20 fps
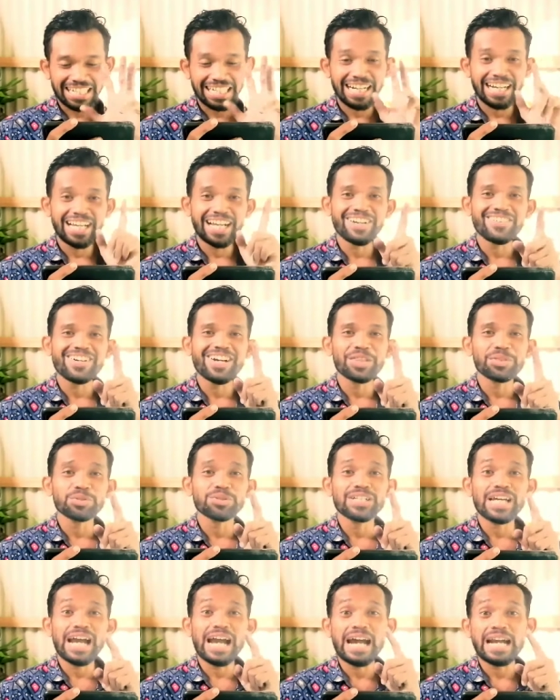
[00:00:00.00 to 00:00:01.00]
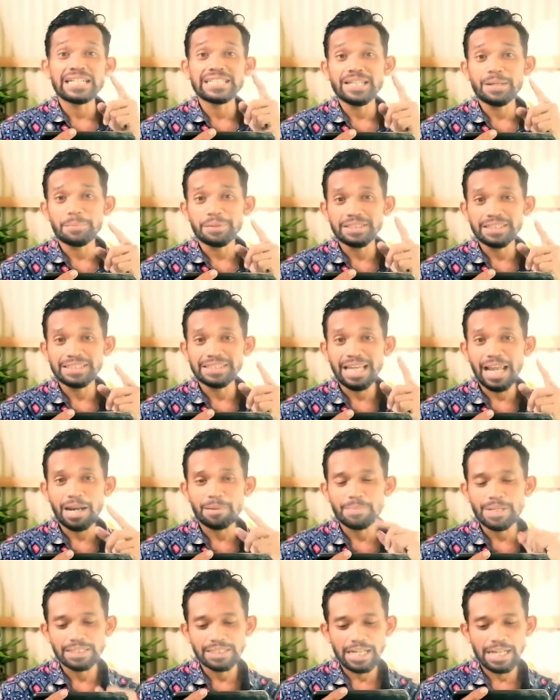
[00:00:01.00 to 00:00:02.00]
karena dia kan udah tunangan sama si
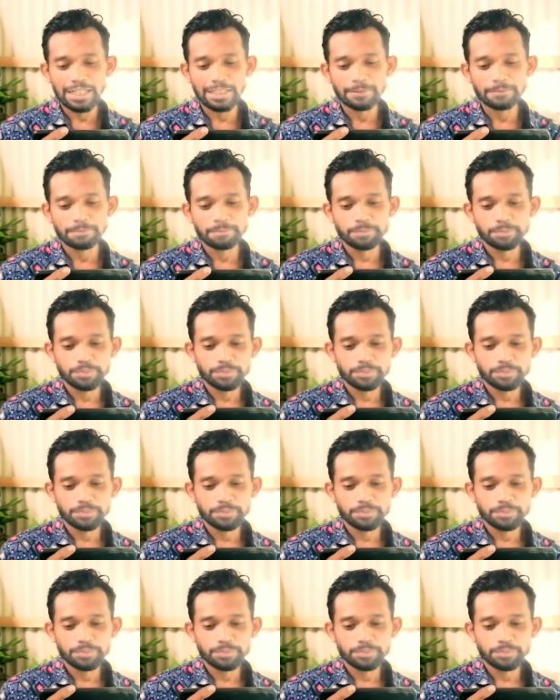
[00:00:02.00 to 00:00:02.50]
Salaman kan